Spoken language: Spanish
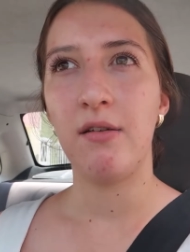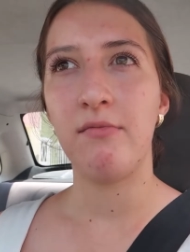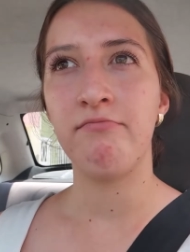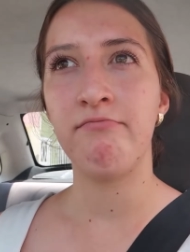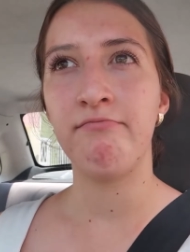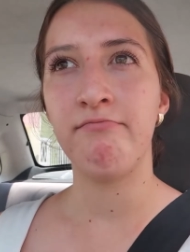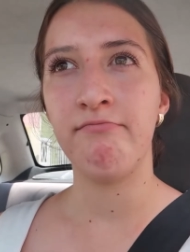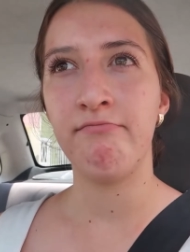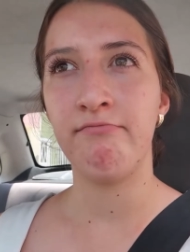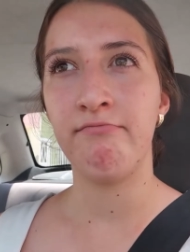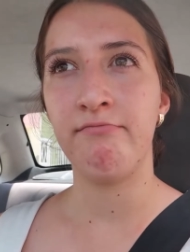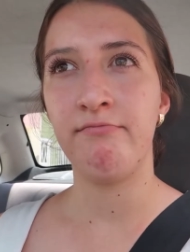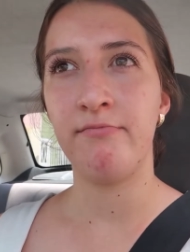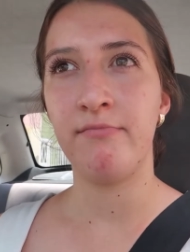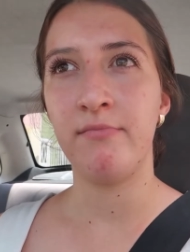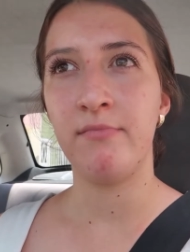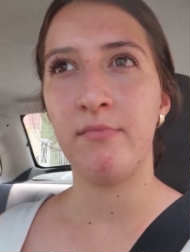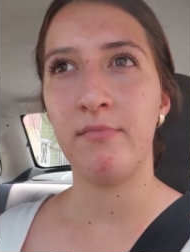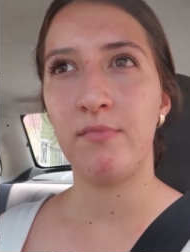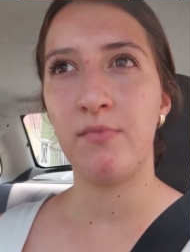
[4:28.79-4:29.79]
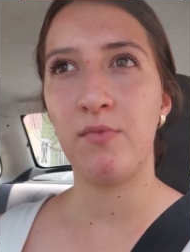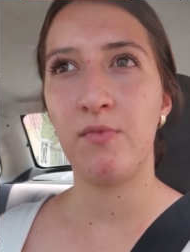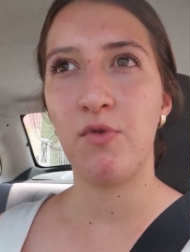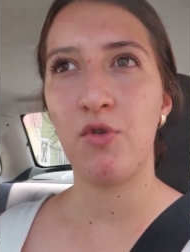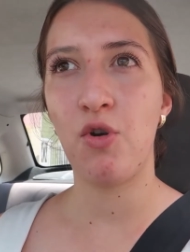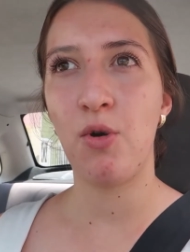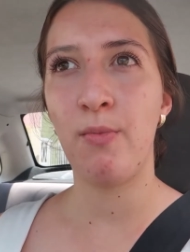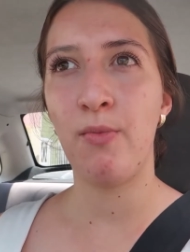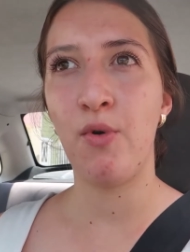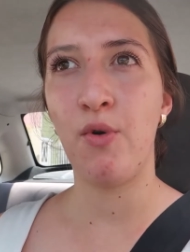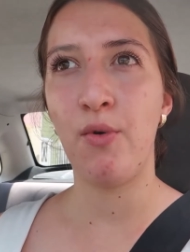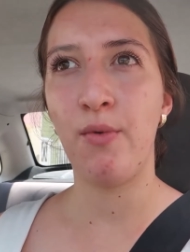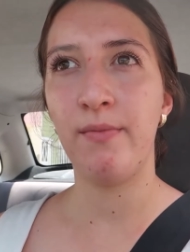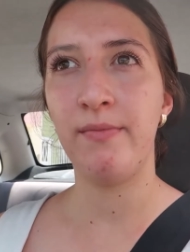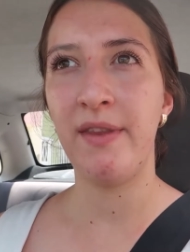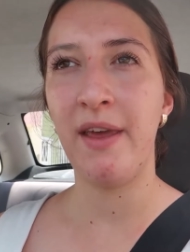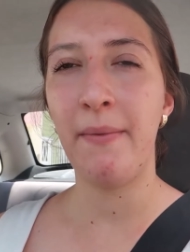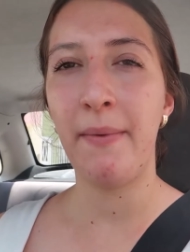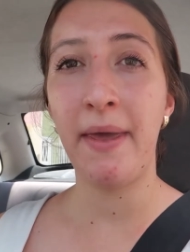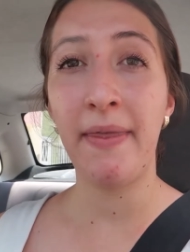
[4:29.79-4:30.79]
mm, como
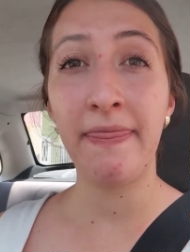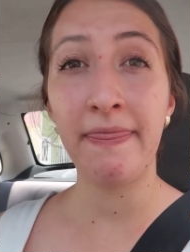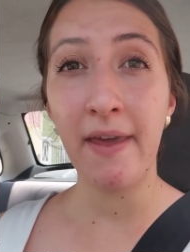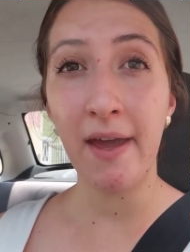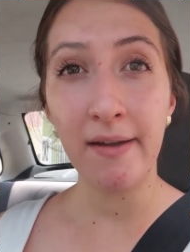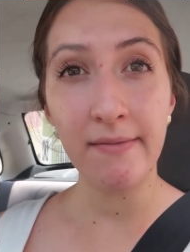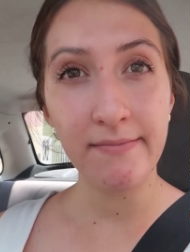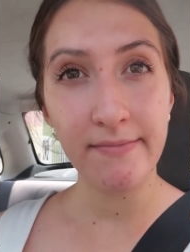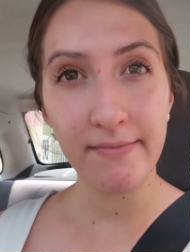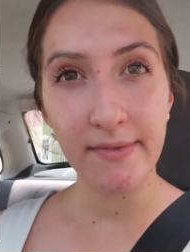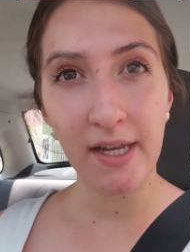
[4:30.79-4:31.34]
de venta